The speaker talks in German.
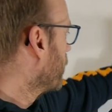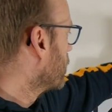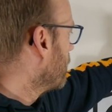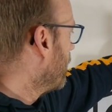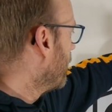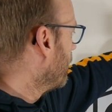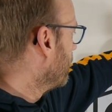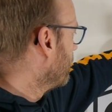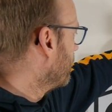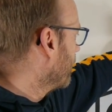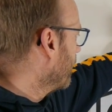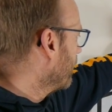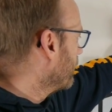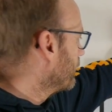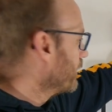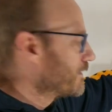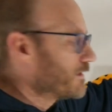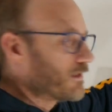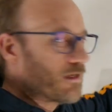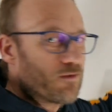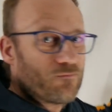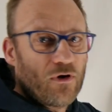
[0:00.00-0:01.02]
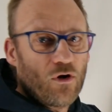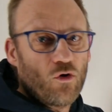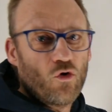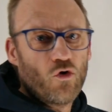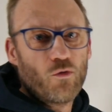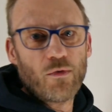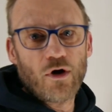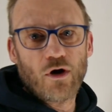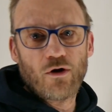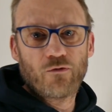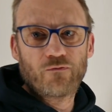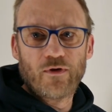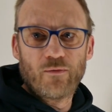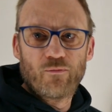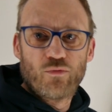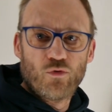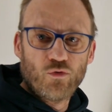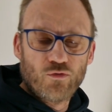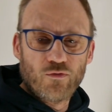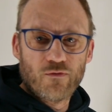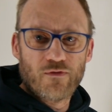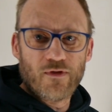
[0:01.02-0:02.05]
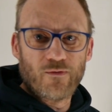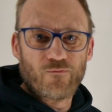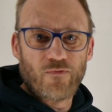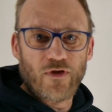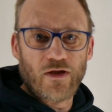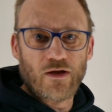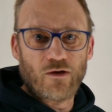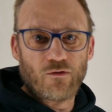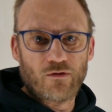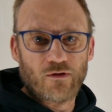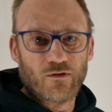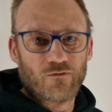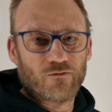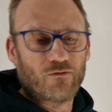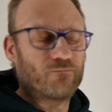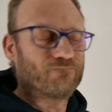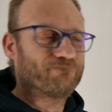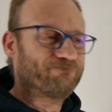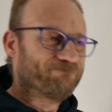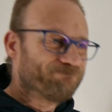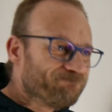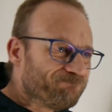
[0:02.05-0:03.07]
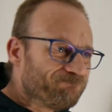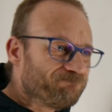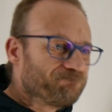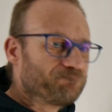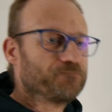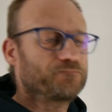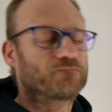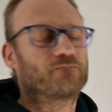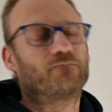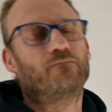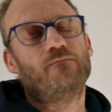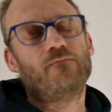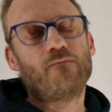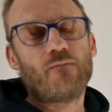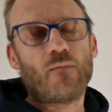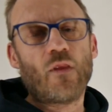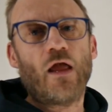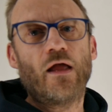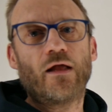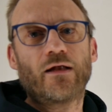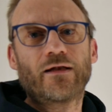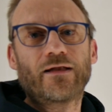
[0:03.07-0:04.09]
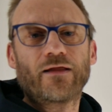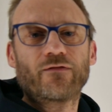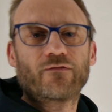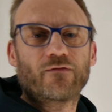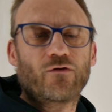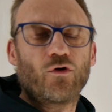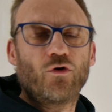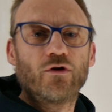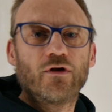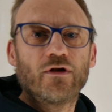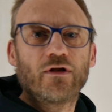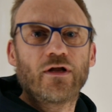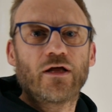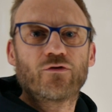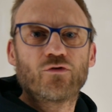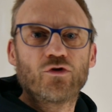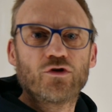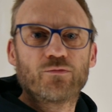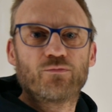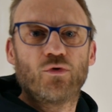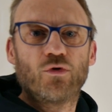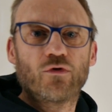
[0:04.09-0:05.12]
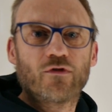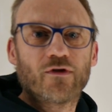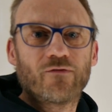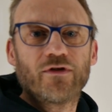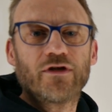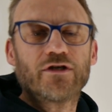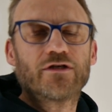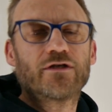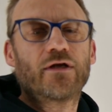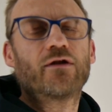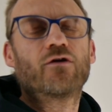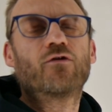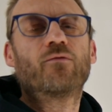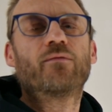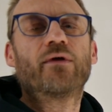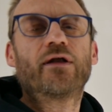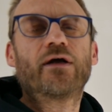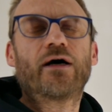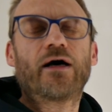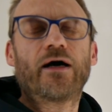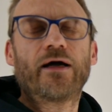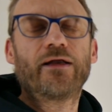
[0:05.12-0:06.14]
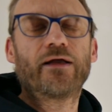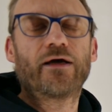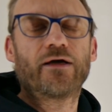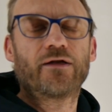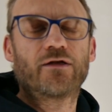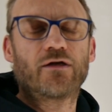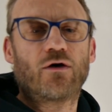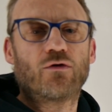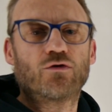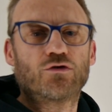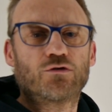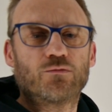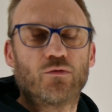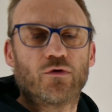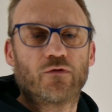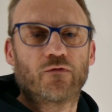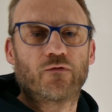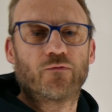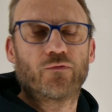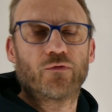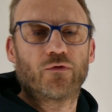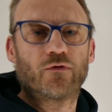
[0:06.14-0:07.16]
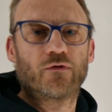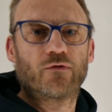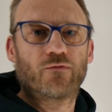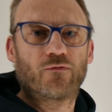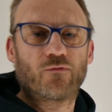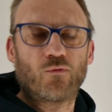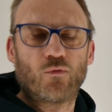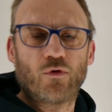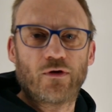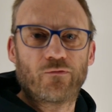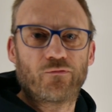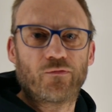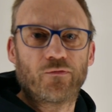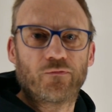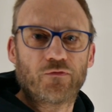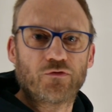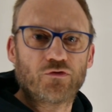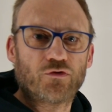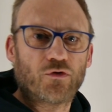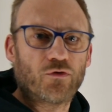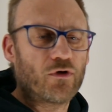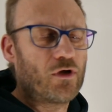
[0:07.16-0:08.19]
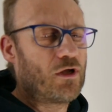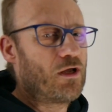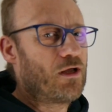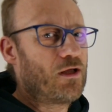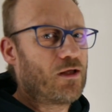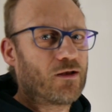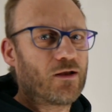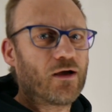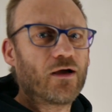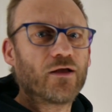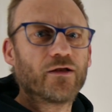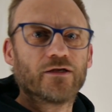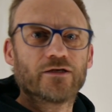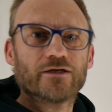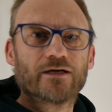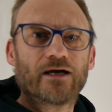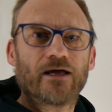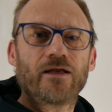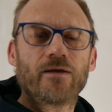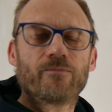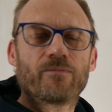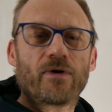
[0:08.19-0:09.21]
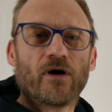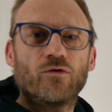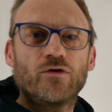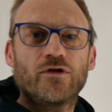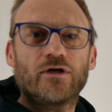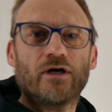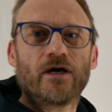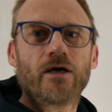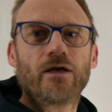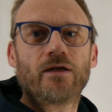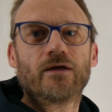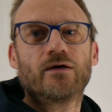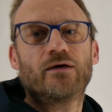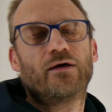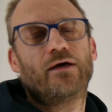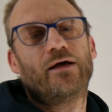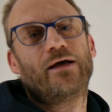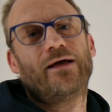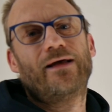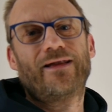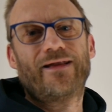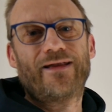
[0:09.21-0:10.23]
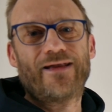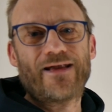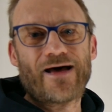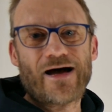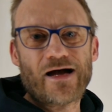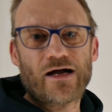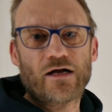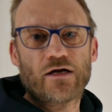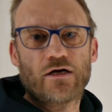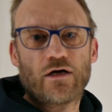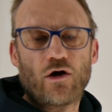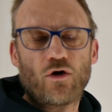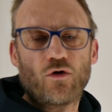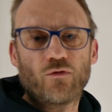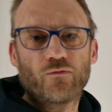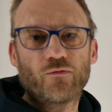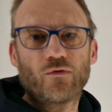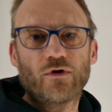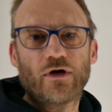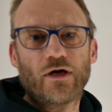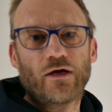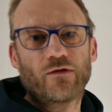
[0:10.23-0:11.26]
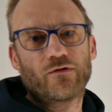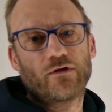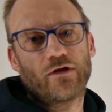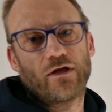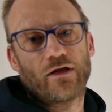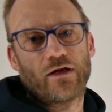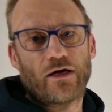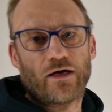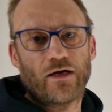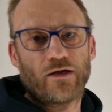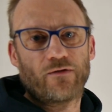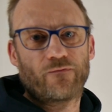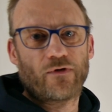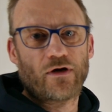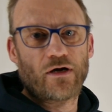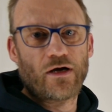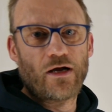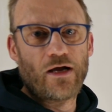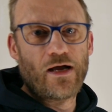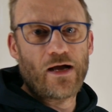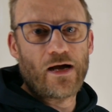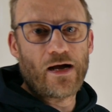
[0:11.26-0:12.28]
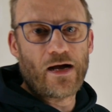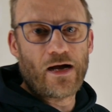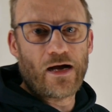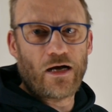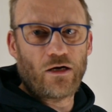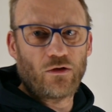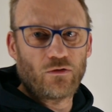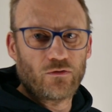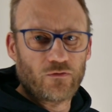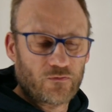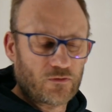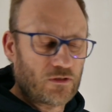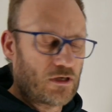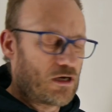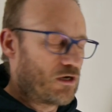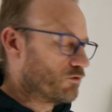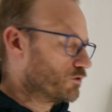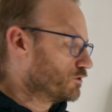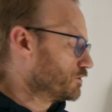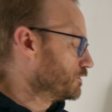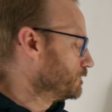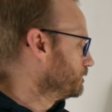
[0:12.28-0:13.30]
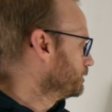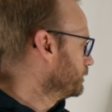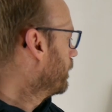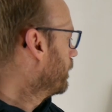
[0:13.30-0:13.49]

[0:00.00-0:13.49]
Beispiel ein direkter Treffer oben auf den Bluetooth-Empfänger oder so. Das könnte natürlich blöd sein, wenn ich dann die komplette Einheit tauschen müsste für 250 Euro. Nein, ich kann die Bauteile nachkaufen und kann sie dann einfach austauschen.